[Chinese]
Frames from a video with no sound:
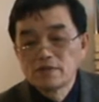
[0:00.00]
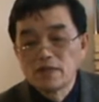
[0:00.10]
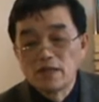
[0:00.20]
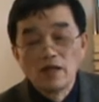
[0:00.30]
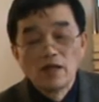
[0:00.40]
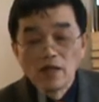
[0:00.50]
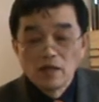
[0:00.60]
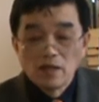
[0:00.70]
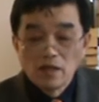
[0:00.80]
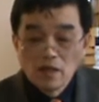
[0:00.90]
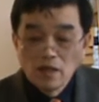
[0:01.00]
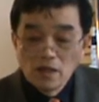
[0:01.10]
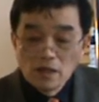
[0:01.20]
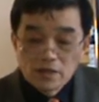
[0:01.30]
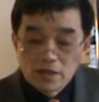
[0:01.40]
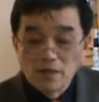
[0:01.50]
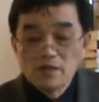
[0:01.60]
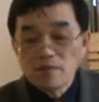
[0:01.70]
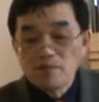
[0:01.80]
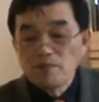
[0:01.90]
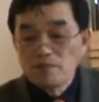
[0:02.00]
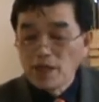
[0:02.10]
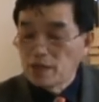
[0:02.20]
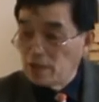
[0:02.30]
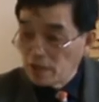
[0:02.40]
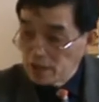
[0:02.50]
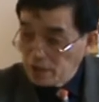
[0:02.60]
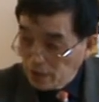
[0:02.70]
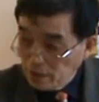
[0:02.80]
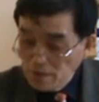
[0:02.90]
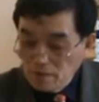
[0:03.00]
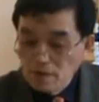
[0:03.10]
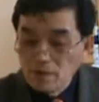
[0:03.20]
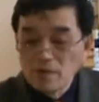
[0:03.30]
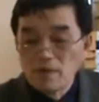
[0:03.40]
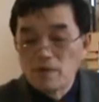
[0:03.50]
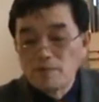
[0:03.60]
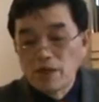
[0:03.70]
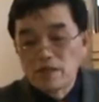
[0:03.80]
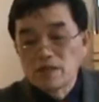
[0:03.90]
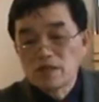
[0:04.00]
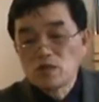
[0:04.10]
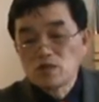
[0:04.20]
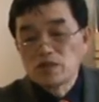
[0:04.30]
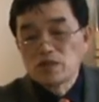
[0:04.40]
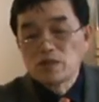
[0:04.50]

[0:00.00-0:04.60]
啊，神变成了人，变成了肉体，